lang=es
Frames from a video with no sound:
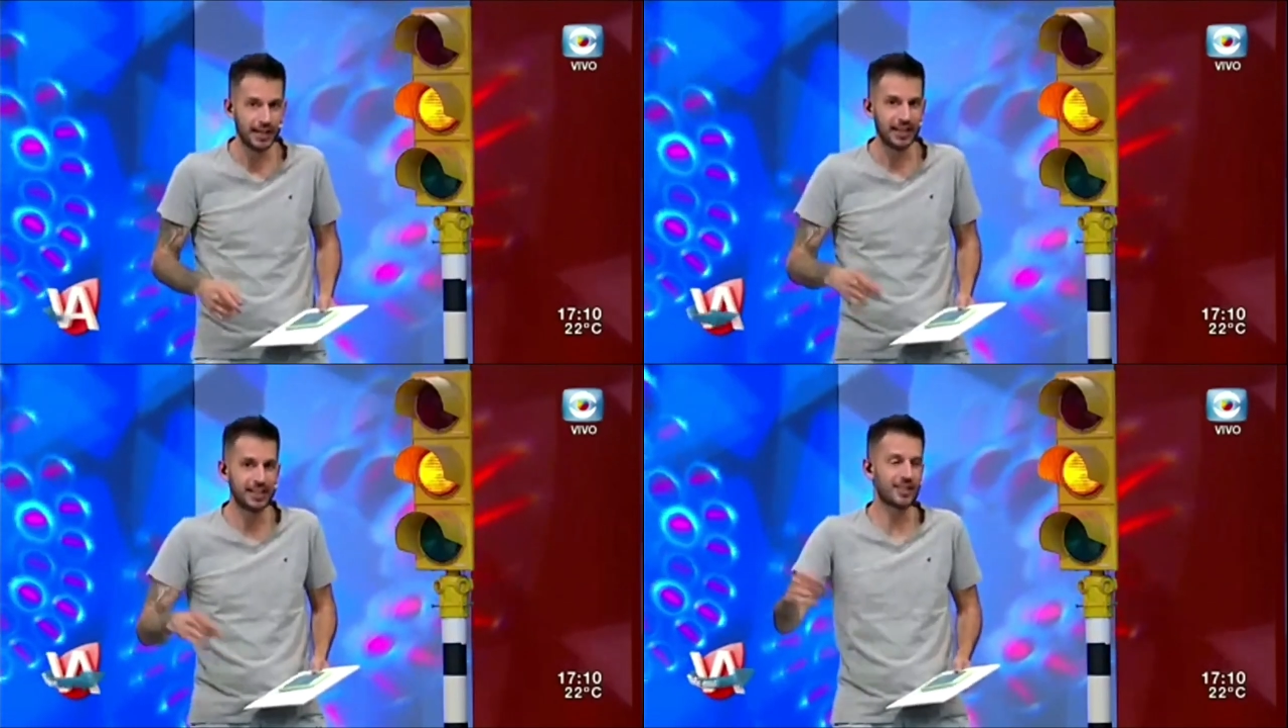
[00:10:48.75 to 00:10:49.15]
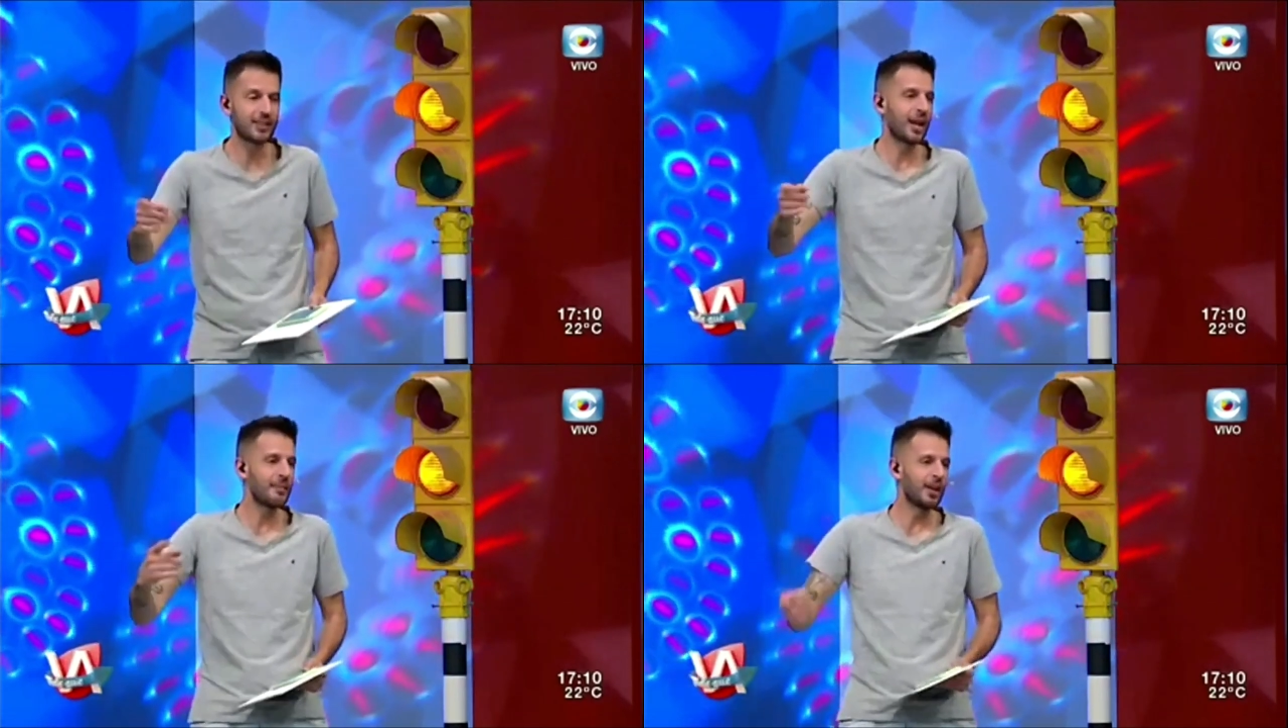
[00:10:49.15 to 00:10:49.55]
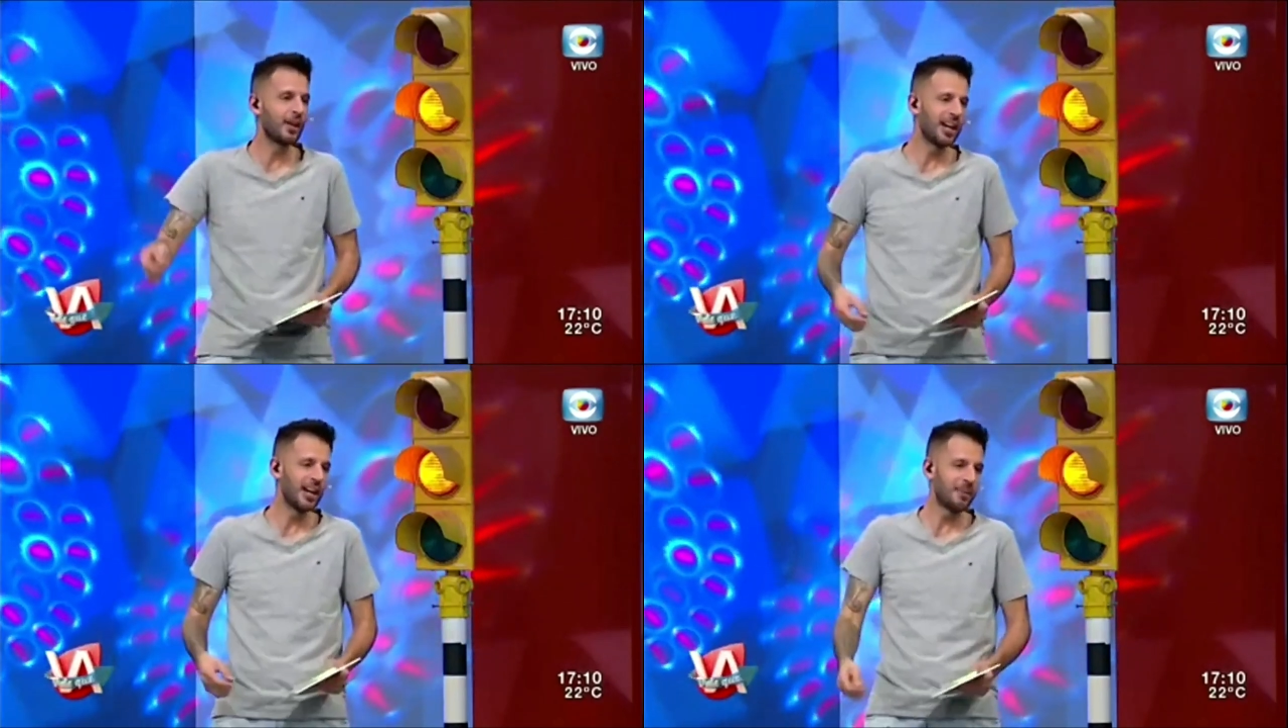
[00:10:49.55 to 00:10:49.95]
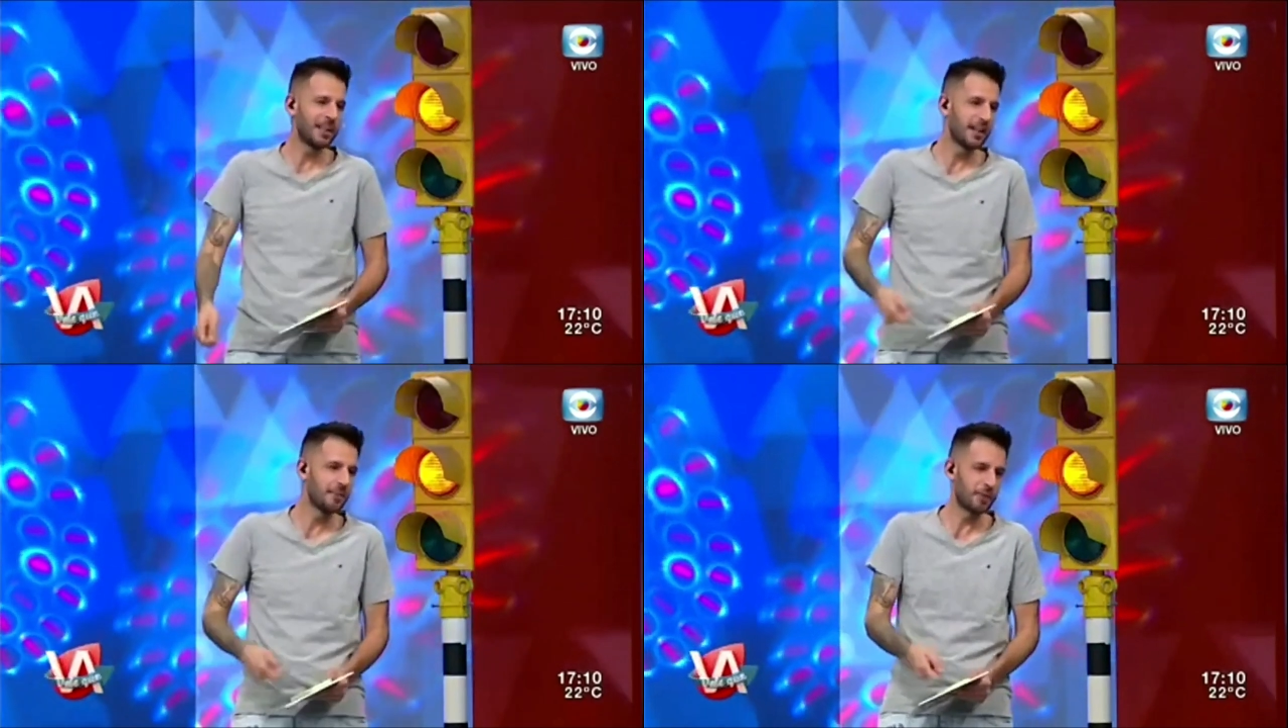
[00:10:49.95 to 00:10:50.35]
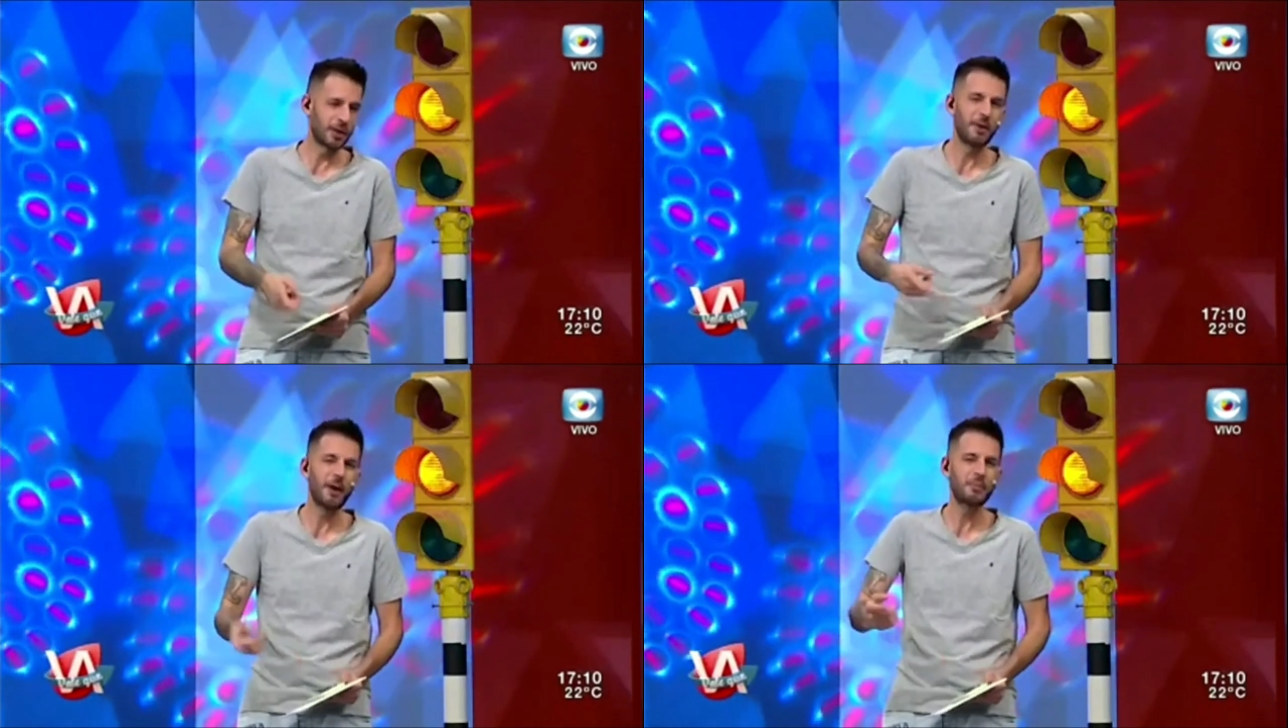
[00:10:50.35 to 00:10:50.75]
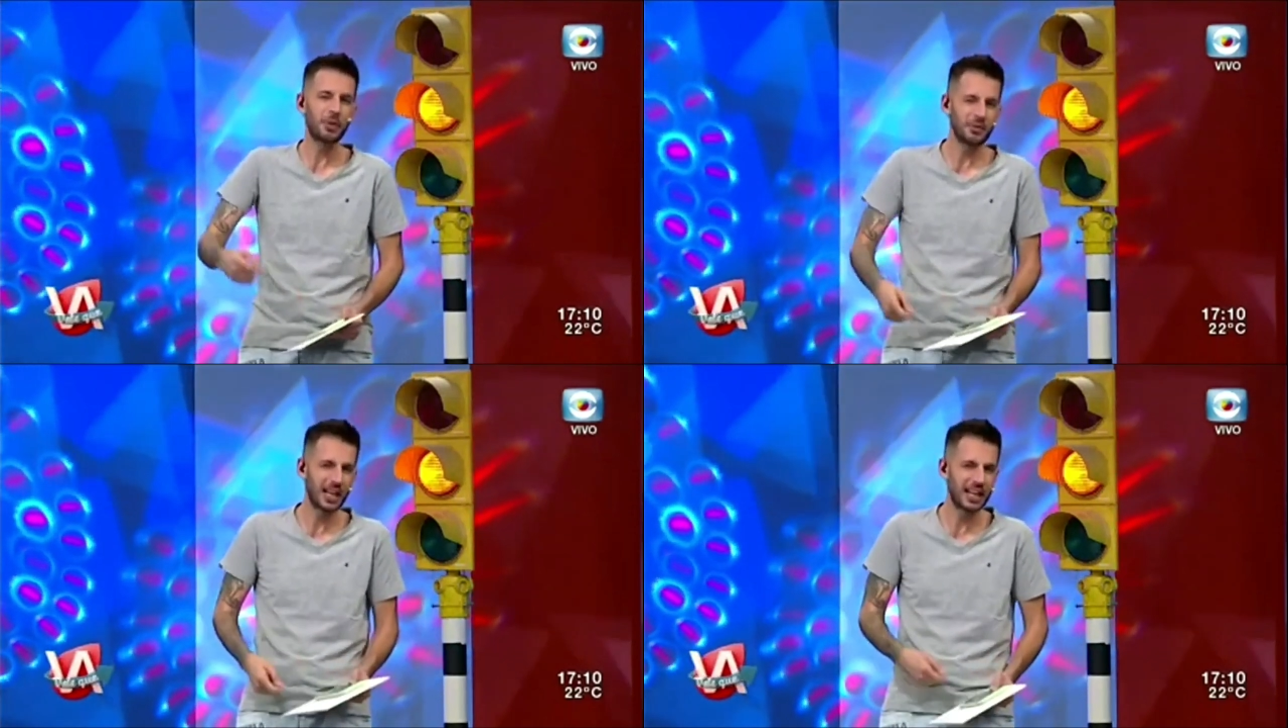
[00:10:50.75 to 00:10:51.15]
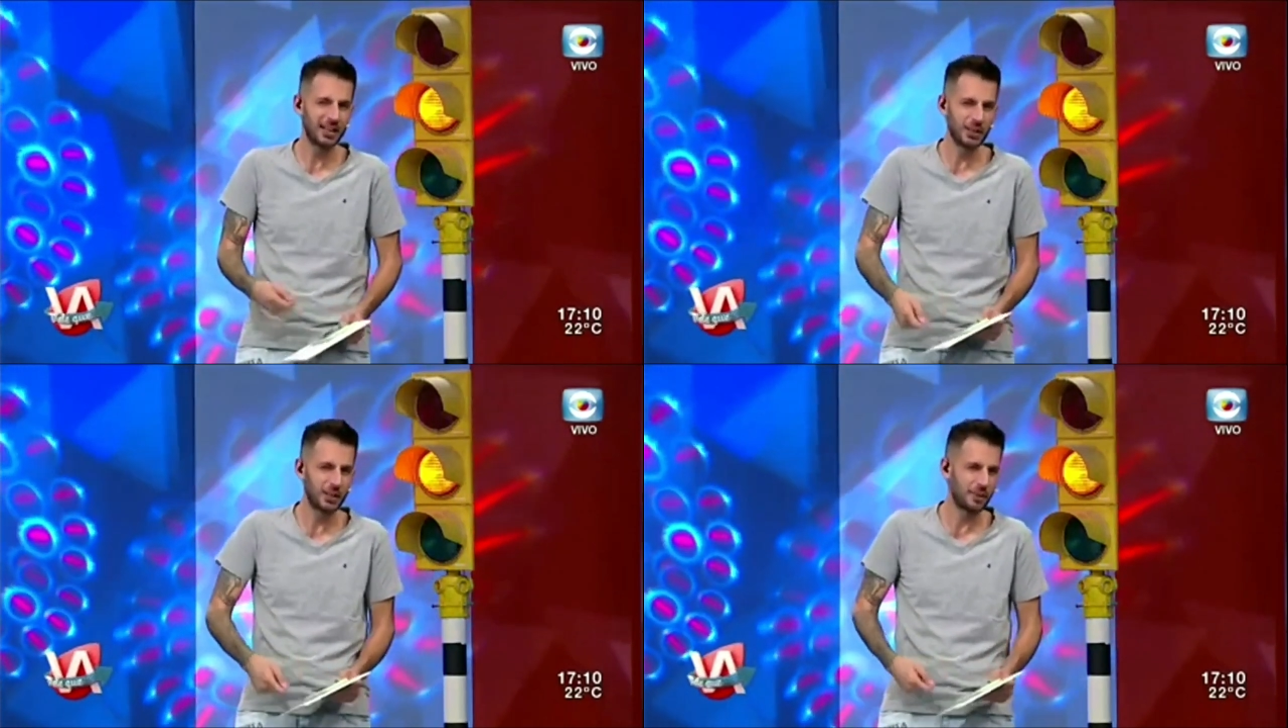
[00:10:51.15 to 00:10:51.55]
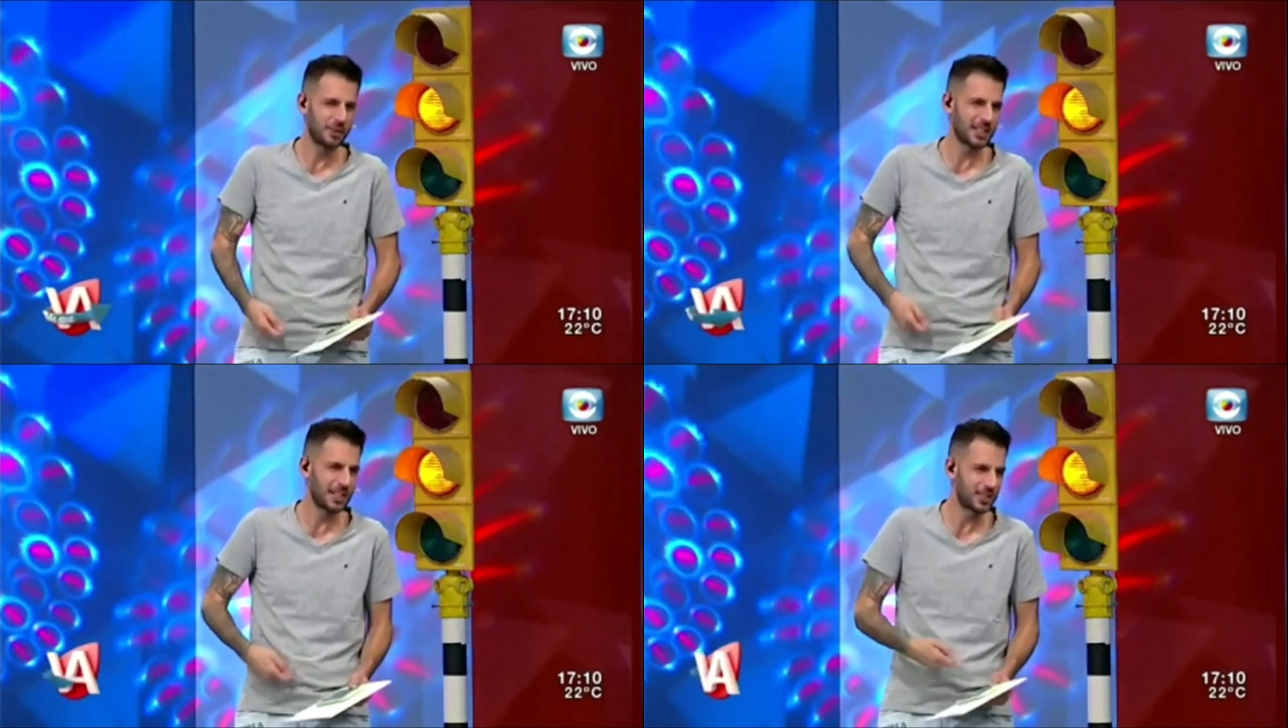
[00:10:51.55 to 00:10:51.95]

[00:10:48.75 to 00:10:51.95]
le dicen a un amigo, eh, mandame porque me va a preguntar el último mensaje.